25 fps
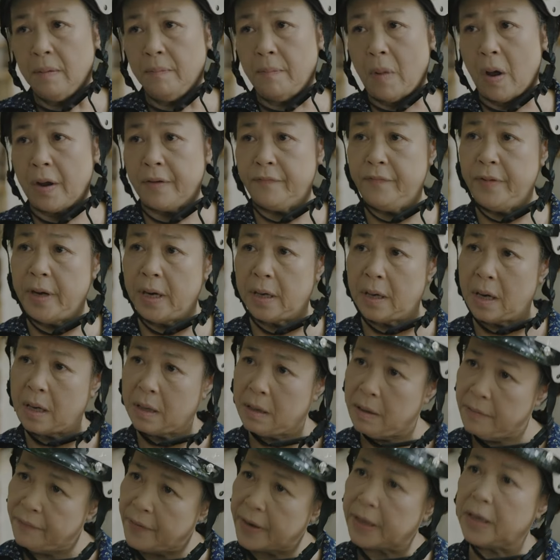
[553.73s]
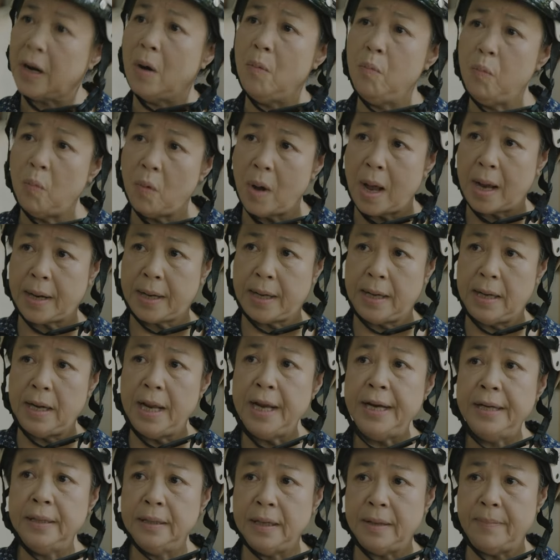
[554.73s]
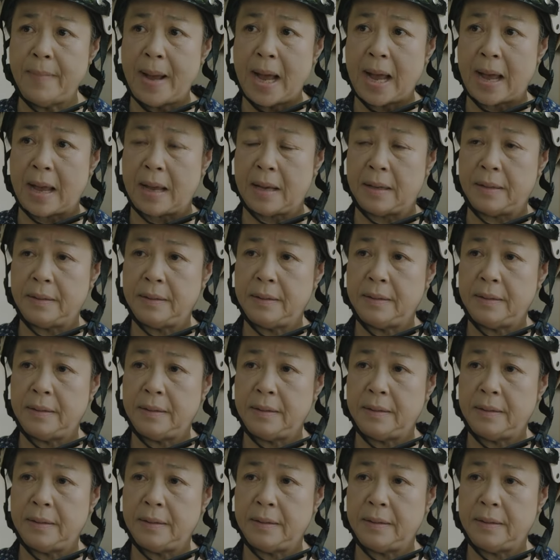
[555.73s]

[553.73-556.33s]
Mọi việc là cứ phải thông qua cái link đấy mà.